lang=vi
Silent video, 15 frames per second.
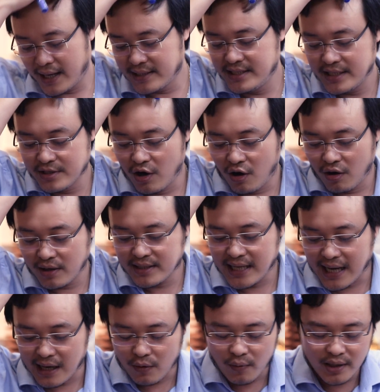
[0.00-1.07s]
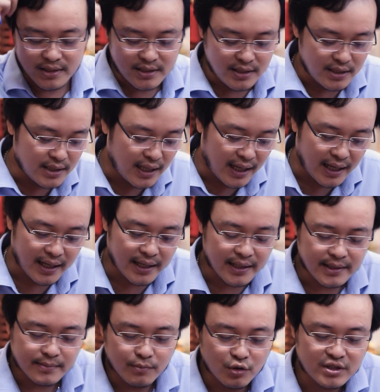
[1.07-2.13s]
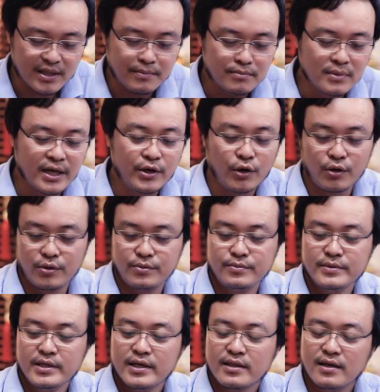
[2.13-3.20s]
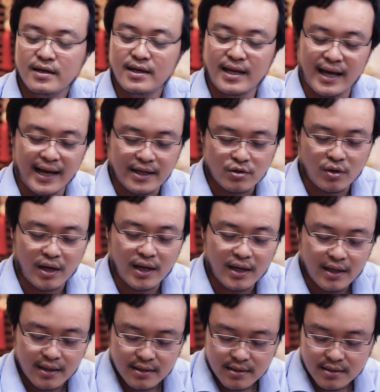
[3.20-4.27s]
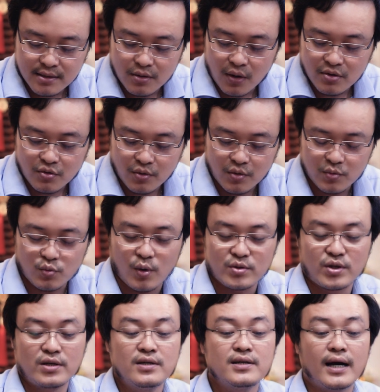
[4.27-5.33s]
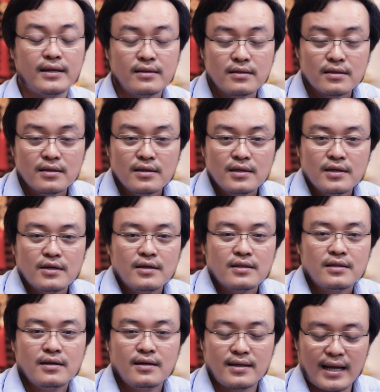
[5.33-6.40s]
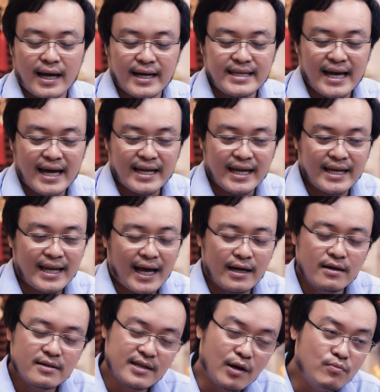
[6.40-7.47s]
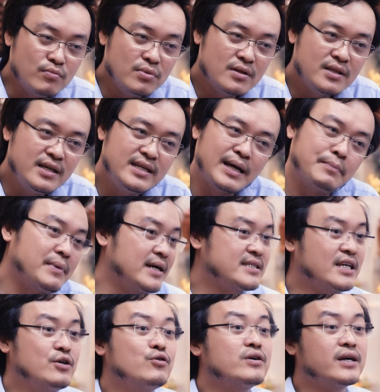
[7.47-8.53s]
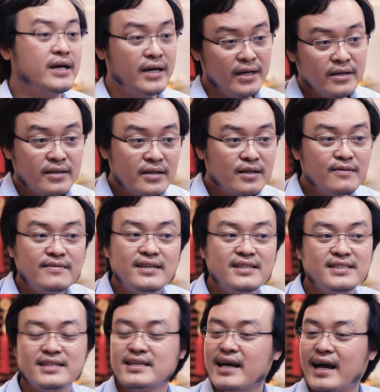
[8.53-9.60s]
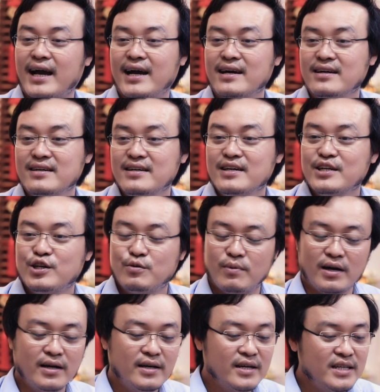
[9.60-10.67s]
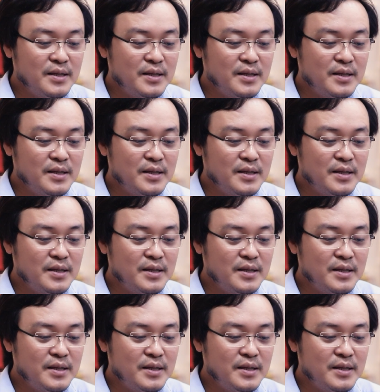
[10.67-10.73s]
Anh chị đo cái nhà của anh chị là 110 độ, tức là tọa Tân hướng Ất, tức là cái nhà này là hướng đông, thì năm nay xây ok, không vấn đề gì cả, đúng không ạ?